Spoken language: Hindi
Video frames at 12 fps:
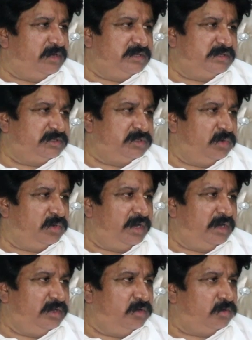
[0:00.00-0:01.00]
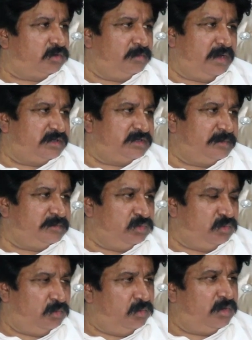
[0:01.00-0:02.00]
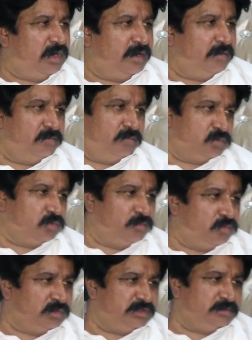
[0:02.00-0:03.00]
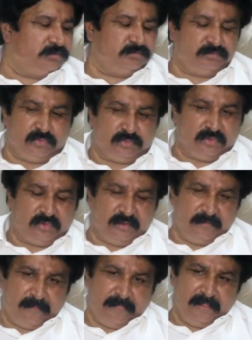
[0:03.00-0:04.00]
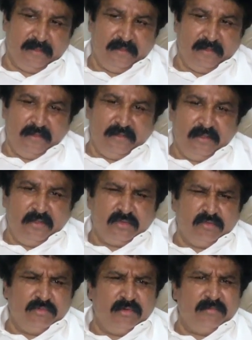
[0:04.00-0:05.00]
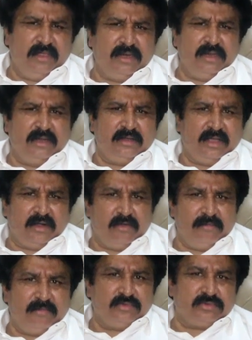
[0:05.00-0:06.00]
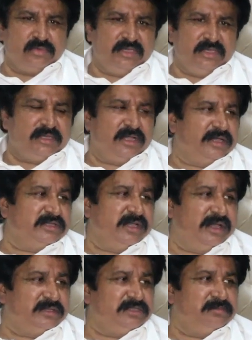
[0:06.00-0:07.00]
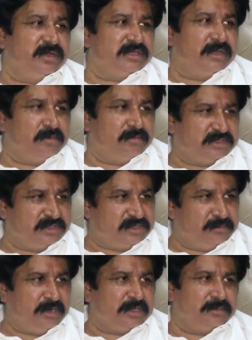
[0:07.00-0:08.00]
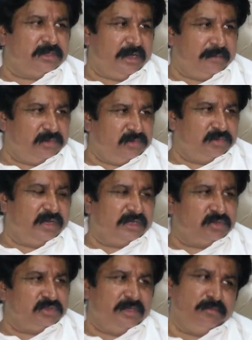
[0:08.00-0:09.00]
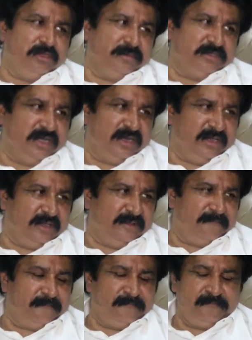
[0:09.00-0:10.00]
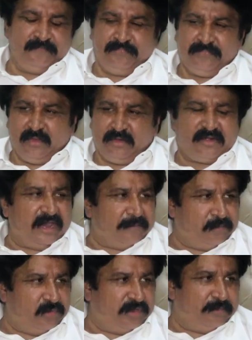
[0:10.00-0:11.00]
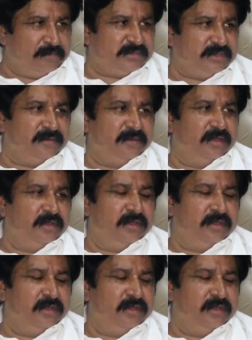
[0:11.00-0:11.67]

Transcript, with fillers: पुलिस ने छोड़ना नहीं और तुम्हारे साथ जो होगा वो तुम हो भुगतोगे तो वो मेरे डर हो में उसको ये था कि शायद चीमा साहब को मैं सच्ची बात बता भी दूंगा तो ये मुझे बचा लेंगे ट्रैप हो गया मुझसे